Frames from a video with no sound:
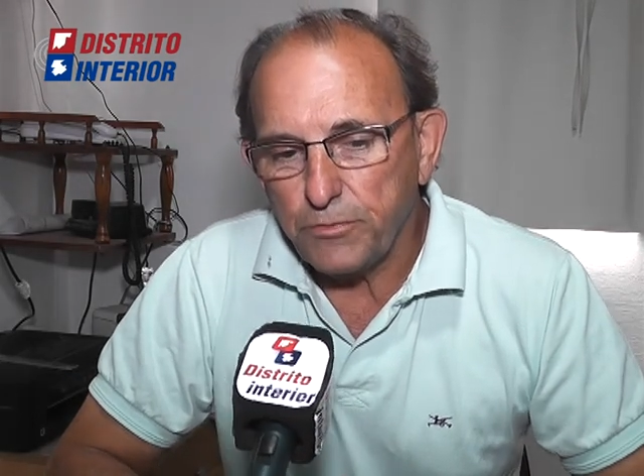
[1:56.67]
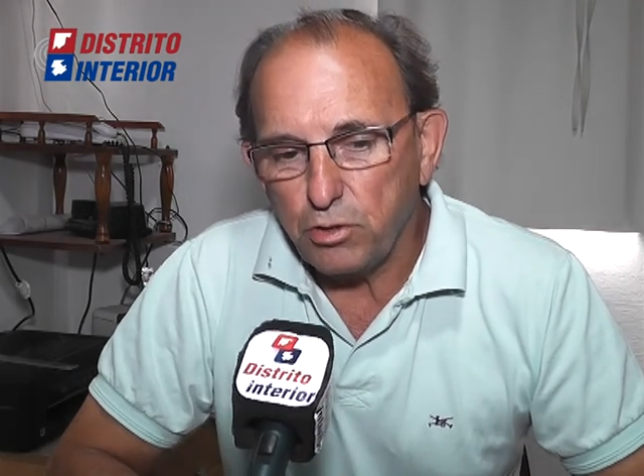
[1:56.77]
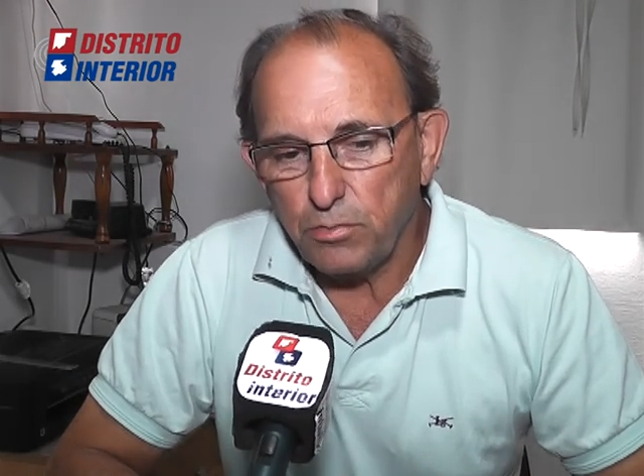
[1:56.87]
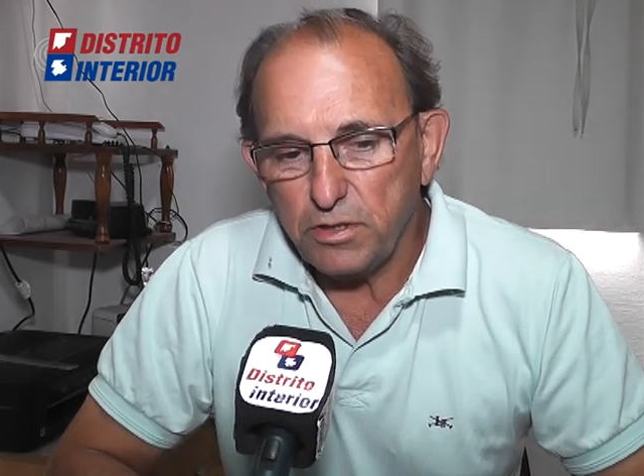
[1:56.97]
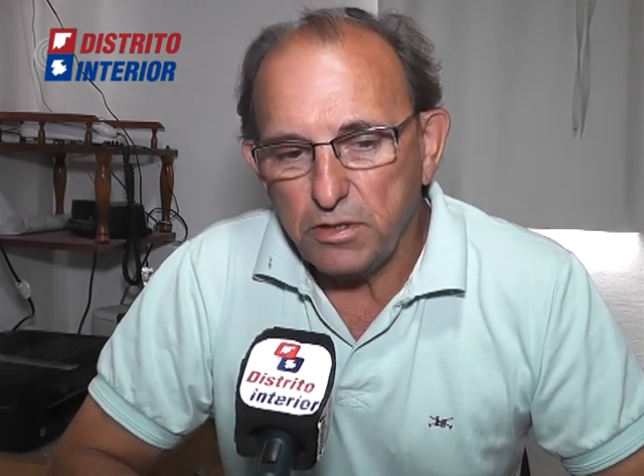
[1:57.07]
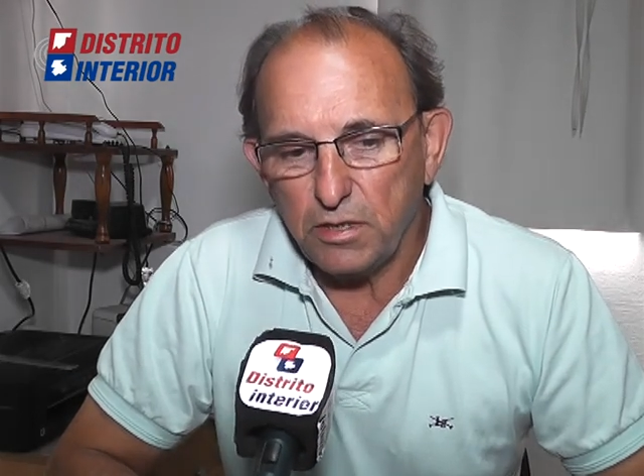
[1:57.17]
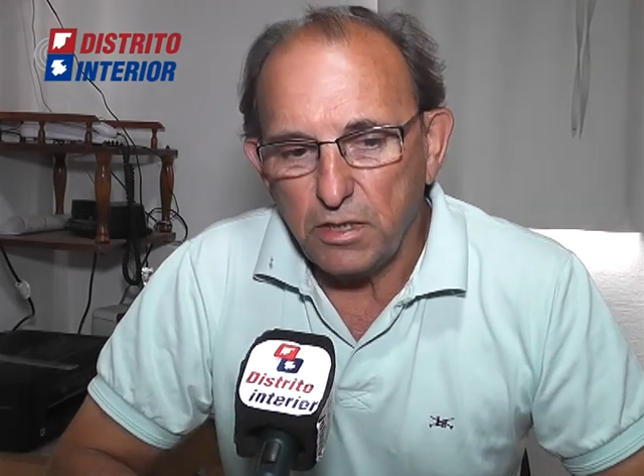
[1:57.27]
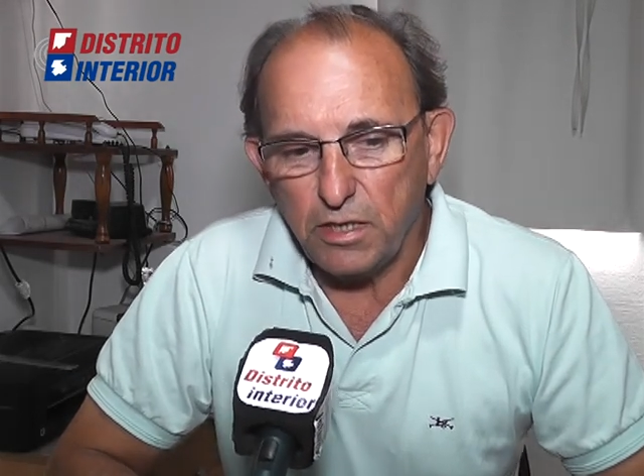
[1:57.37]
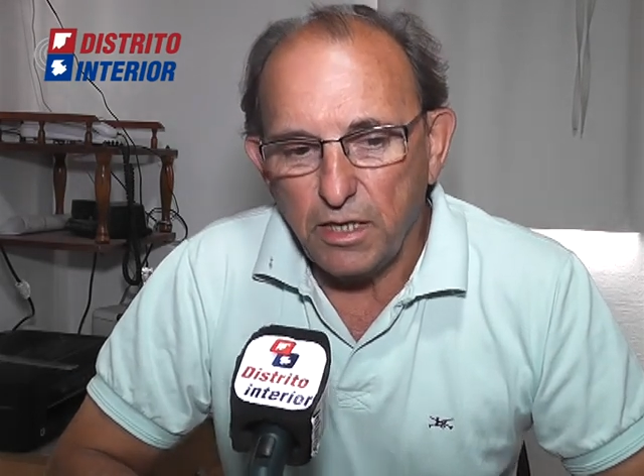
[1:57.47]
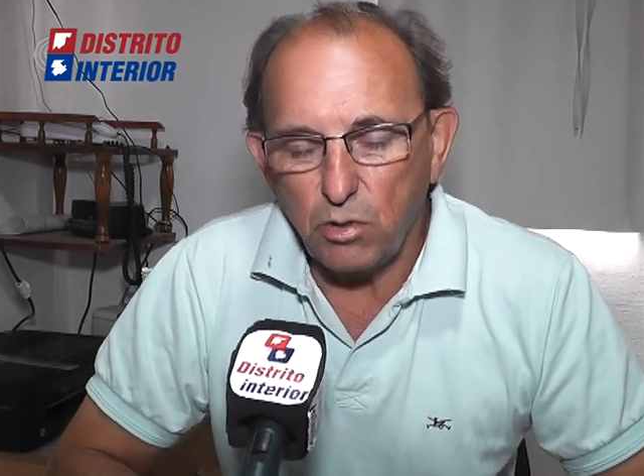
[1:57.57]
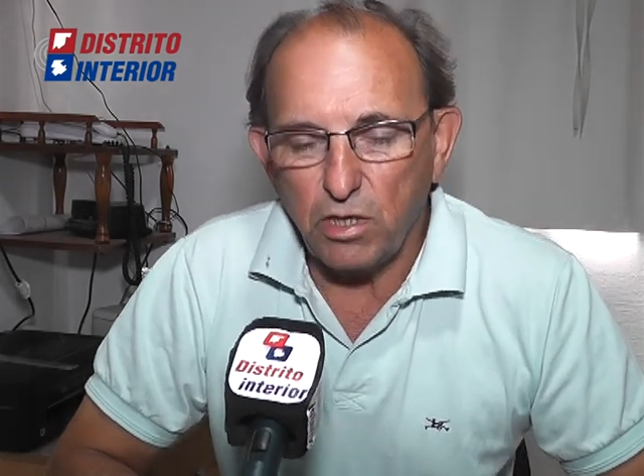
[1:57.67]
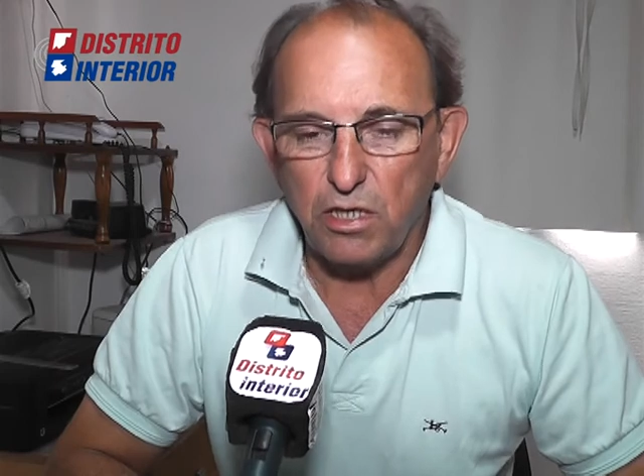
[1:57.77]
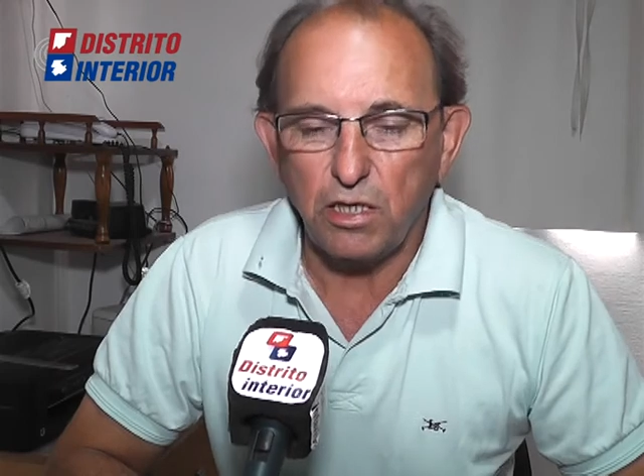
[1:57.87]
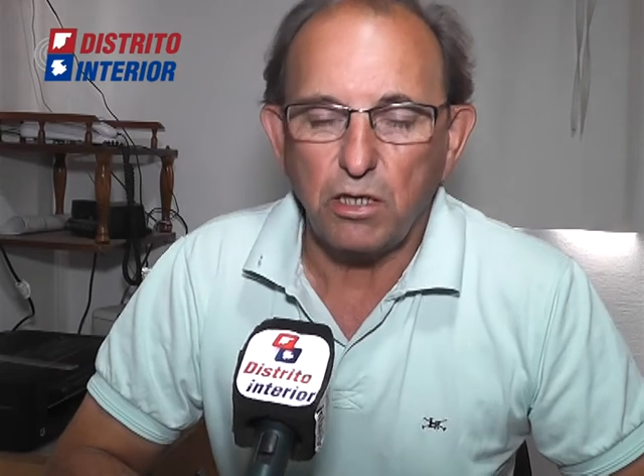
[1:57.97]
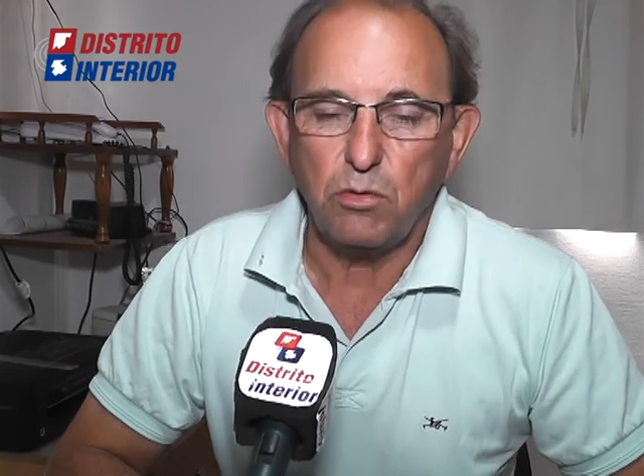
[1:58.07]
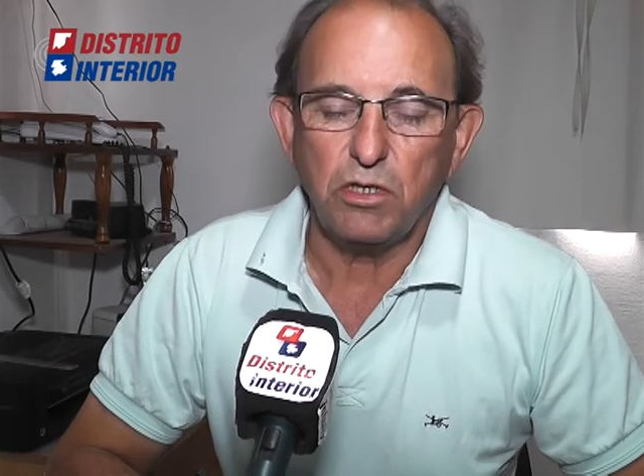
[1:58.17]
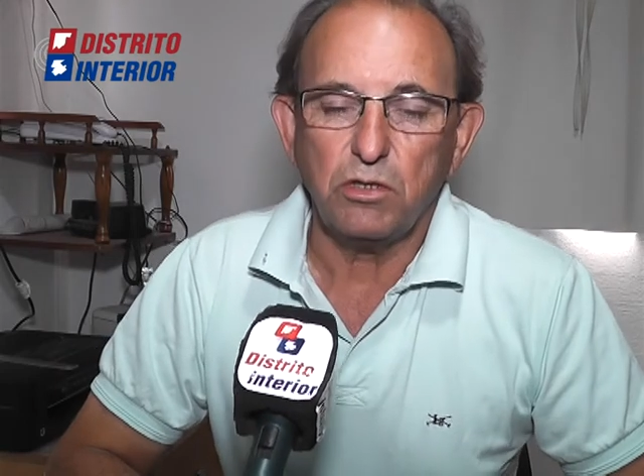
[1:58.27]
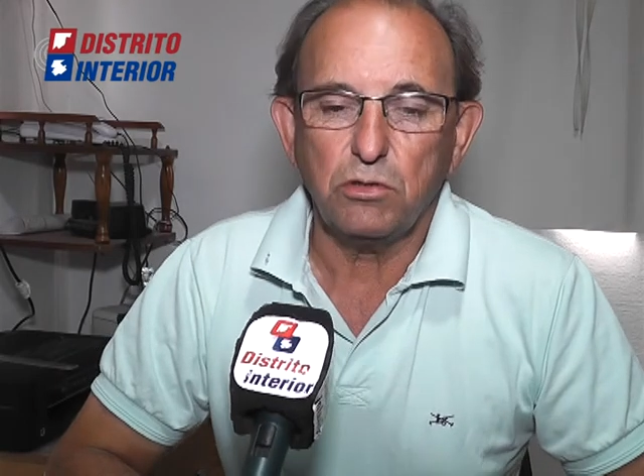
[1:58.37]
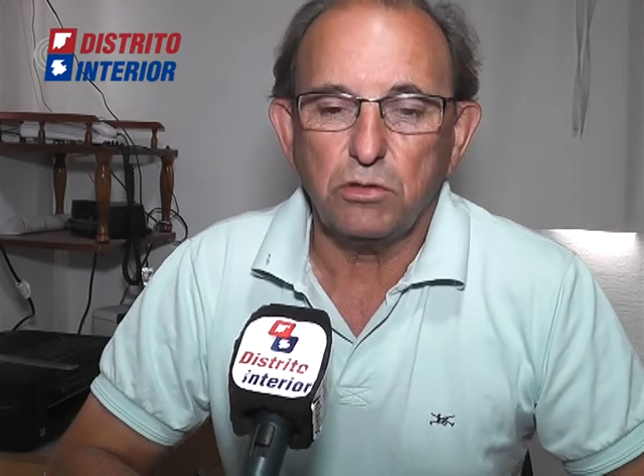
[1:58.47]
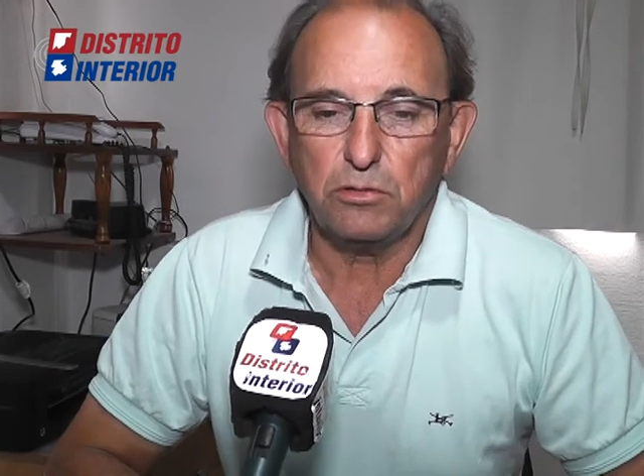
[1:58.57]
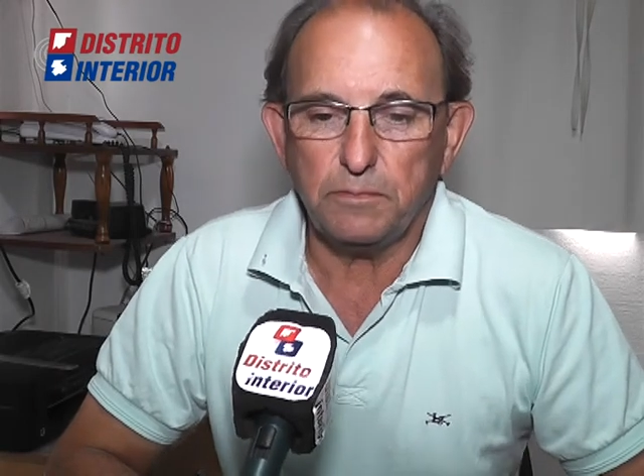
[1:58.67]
¿cómo es, dado a que cuando